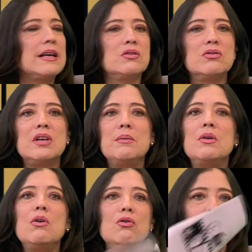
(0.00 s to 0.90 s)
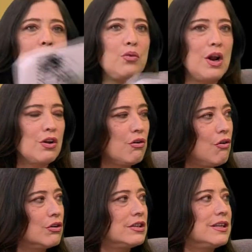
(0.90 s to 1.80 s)
sexo servidor, lo subió al
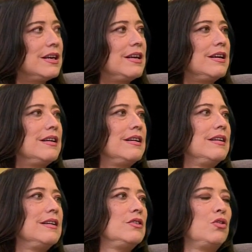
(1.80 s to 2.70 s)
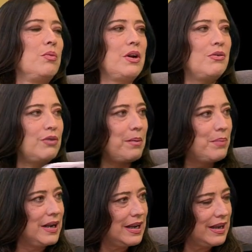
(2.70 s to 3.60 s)
coche, tuvieron una
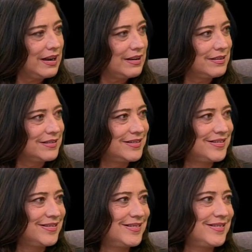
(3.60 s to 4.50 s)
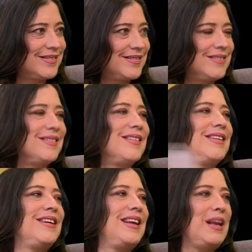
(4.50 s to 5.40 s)
pelea
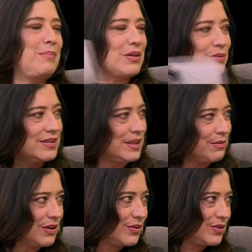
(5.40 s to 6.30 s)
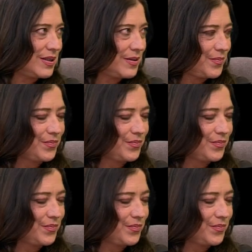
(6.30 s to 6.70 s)
y le pasó encima el coche.